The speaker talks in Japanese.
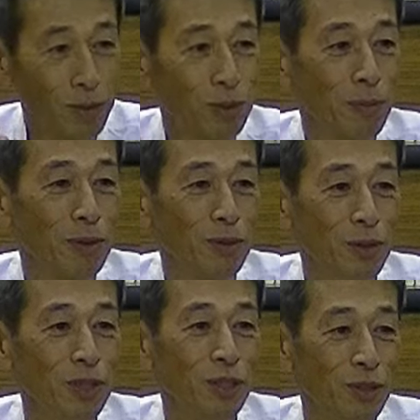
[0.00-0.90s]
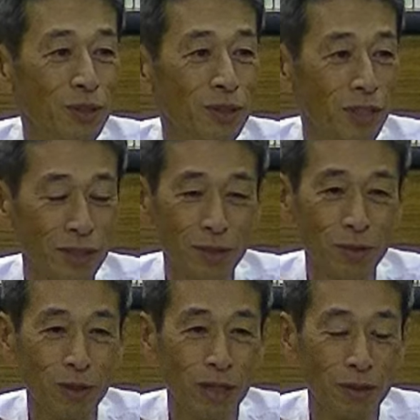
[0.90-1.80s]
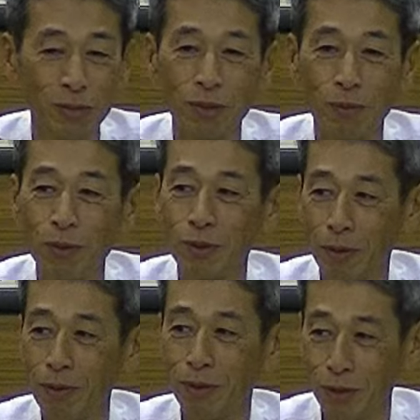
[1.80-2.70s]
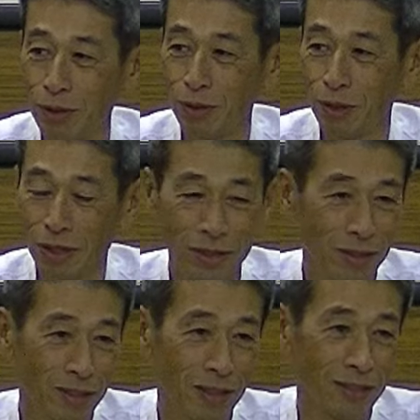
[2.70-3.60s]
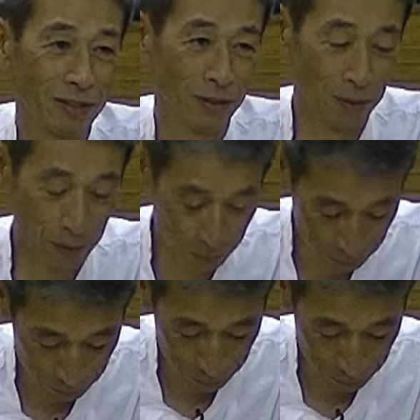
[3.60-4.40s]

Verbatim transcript: 菜を食べるといい、野菜っていうかいろんなものを食べるといいという話だったんですけど、